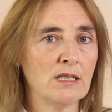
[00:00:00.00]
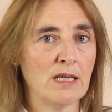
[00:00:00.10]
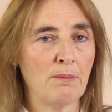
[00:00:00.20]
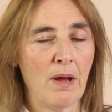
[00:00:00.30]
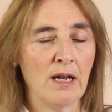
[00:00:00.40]

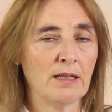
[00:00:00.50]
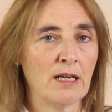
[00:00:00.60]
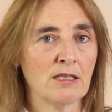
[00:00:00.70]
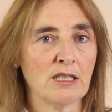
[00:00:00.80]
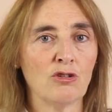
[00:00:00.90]
ese mal
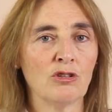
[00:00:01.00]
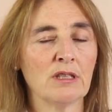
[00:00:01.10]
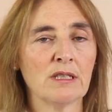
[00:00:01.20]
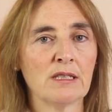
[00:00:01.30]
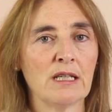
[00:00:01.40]
tránsito
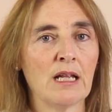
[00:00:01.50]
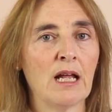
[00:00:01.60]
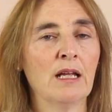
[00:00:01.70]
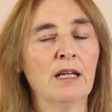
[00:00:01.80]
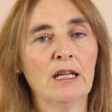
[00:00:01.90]

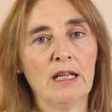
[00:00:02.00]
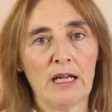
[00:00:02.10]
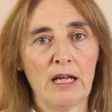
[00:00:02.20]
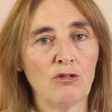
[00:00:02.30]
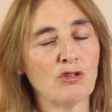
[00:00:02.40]
intestinal
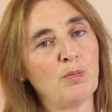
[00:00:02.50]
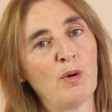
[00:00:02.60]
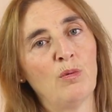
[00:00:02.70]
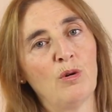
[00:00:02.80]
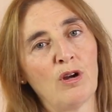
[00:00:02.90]
que nos
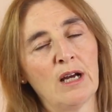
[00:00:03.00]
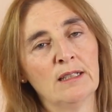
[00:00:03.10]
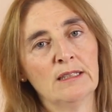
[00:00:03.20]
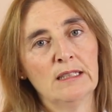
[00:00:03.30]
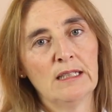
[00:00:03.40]

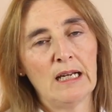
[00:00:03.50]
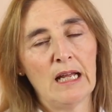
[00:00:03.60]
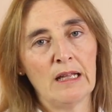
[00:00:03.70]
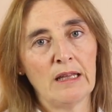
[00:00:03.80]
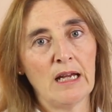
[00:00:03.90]
provoca
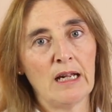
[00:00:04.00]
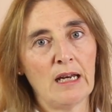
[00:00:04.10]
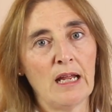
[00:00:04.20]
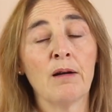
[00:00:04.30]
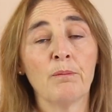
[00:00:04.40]
la
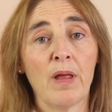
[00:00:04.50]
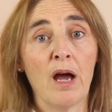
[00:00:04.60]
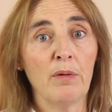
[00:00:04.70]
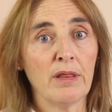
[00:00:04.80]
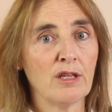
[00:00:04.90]
diarrea,
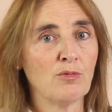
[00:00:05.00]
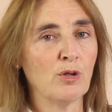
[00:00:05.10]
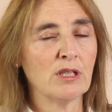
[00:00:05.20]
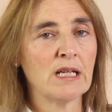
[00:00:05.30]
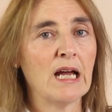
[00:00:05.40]
a veces
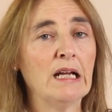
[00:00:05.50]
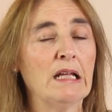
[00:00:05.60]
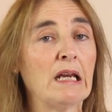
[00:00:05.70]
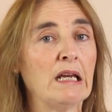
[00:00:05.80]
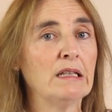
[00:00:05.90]
por esa
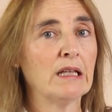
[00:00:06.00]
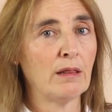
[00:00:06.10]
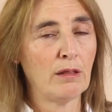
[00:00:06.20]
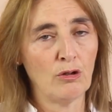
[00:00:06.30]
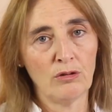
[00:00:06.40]

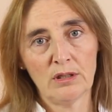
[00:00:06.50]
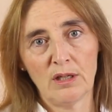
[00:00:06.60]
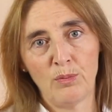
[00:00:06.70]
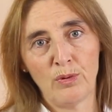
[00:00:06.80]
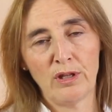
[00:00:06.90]
irritación
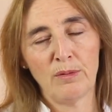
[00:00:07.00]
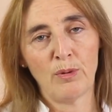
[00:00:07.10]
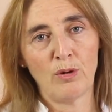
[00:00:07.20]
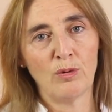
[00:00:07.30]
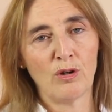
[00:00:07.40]
que puede
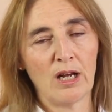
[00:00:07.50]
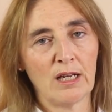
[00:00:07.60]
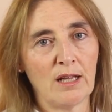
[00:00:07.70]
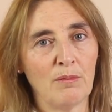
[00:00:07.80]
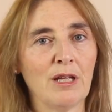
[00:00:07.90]

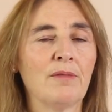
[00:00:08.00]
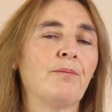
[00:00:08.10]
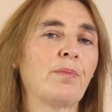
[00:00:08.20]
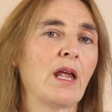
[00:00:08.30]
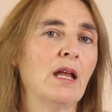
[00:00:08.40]
provocar también
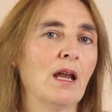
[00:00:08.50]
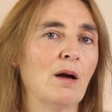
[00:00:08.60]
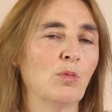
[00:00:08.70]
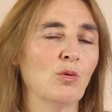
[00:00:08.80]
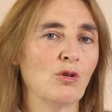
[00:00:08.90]
en
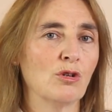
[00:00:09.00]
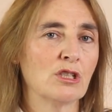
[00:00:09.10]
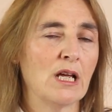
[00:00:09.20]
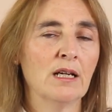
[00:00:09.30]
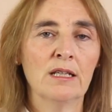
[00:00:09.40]
la
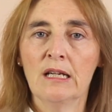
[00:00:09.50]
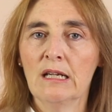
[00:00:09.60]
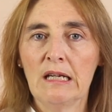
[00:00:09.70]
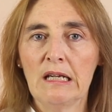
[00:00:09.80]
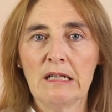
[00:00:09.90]
mucosa
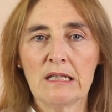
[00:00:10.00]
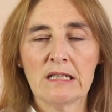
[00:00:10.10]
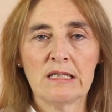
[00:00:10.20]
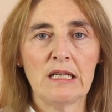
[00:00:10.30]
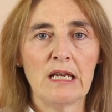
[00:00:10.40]

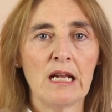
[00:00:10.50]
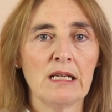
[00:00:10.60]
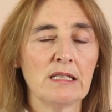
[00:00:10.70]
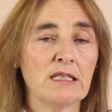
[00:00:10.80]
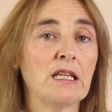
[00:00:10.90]

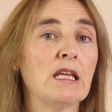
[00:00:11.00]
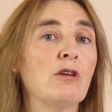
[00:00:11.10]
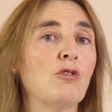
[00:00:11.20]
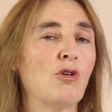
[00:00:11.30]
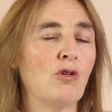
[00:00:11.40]
intestinal si
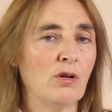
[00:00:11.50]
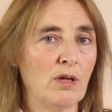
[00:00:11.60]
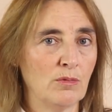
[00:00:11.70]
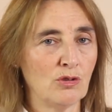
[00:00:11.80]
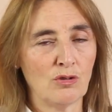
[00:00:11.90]
no
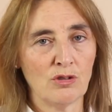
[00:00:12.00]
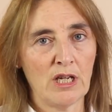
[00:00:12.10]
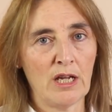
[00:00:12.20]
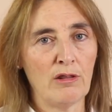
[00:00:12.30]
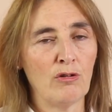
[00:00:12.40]
hemos
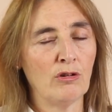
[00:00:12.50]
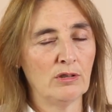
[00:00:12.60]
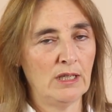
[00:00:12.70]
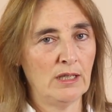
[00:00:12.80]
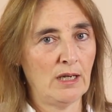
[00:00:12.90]
conseguido
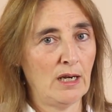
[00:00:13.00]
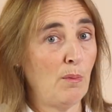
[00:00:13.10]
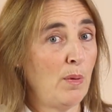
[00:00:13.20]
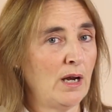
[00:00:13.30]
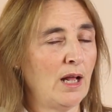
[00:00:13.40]
eh,
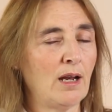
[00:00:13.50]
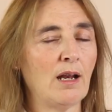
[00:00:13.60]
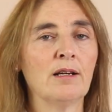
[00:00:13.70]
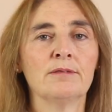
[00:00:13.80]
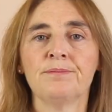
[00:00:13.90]

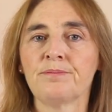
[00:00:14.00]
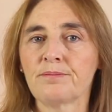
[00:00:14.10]
repararla